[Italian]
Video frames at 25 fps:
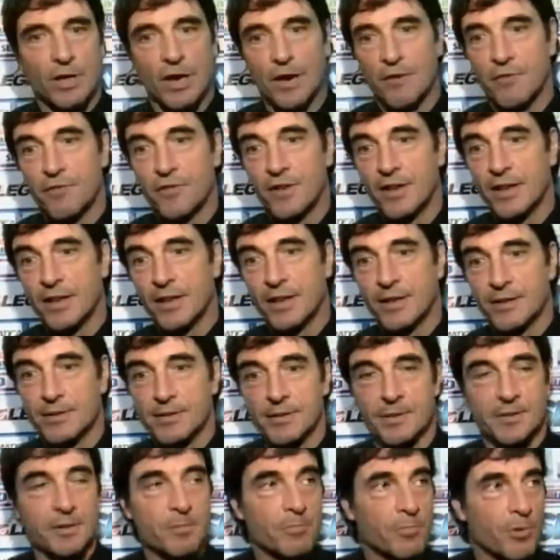Ma alla fine,
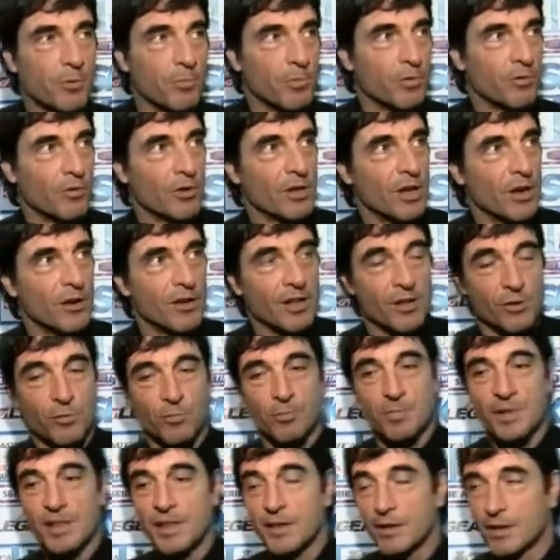se, se proprio vogliamo dare
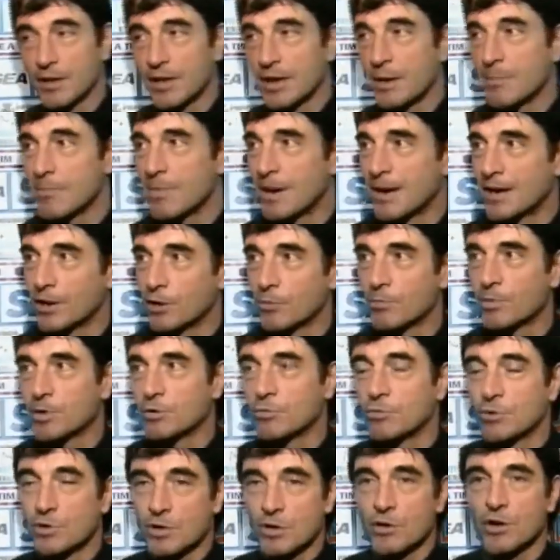un pizzico di rammarico
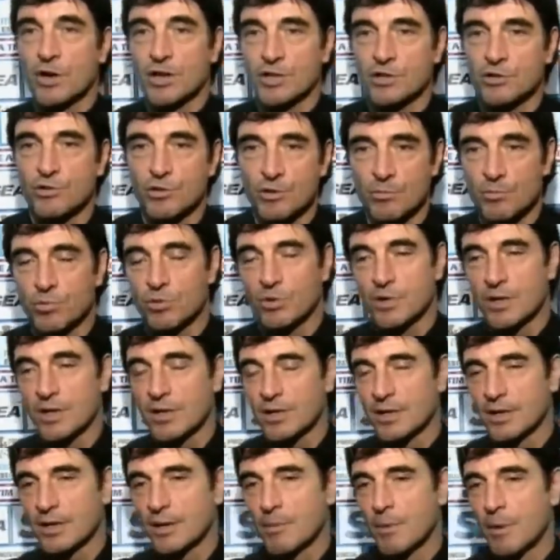per due o tre occasioni
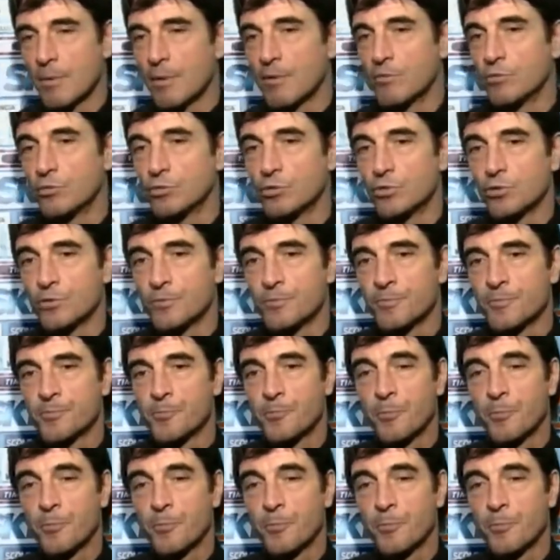importanti che abbiamo avuto,